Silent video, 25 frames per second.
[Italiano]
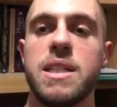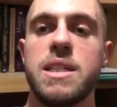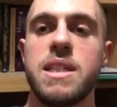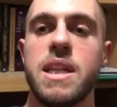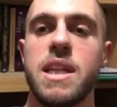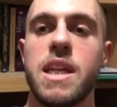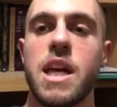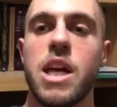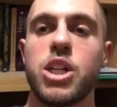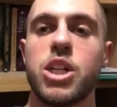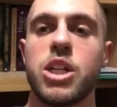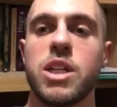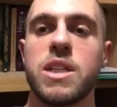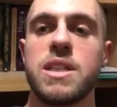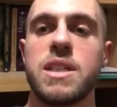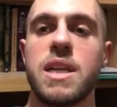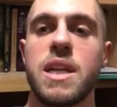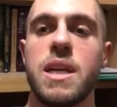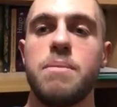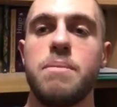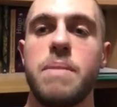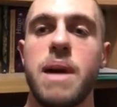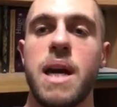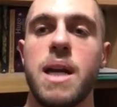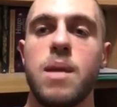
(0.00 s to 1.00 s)
se riesce a
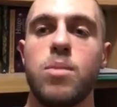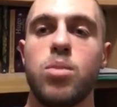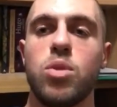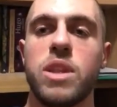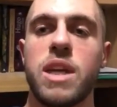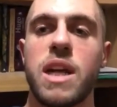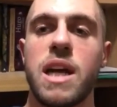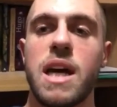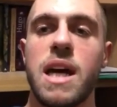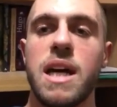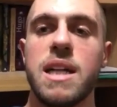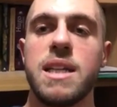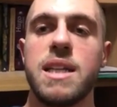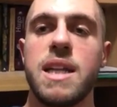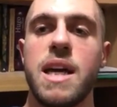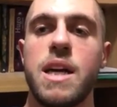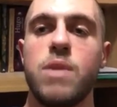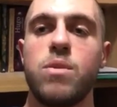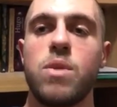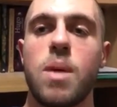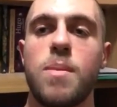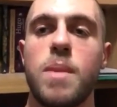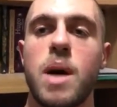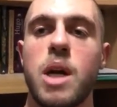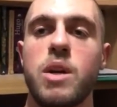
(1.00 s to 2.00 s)
stare bene potrà dare
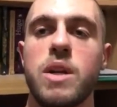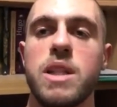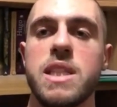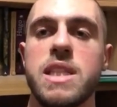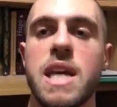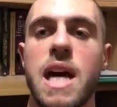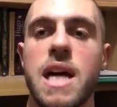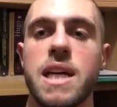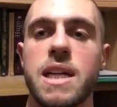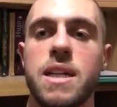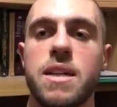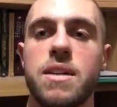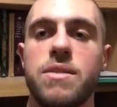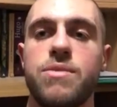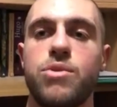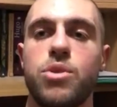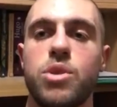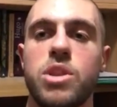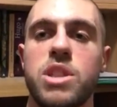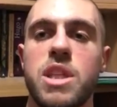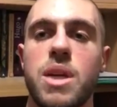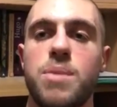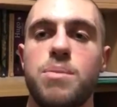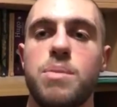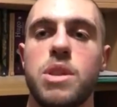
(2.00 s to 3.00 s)
una mano a Inzaghi che forse ha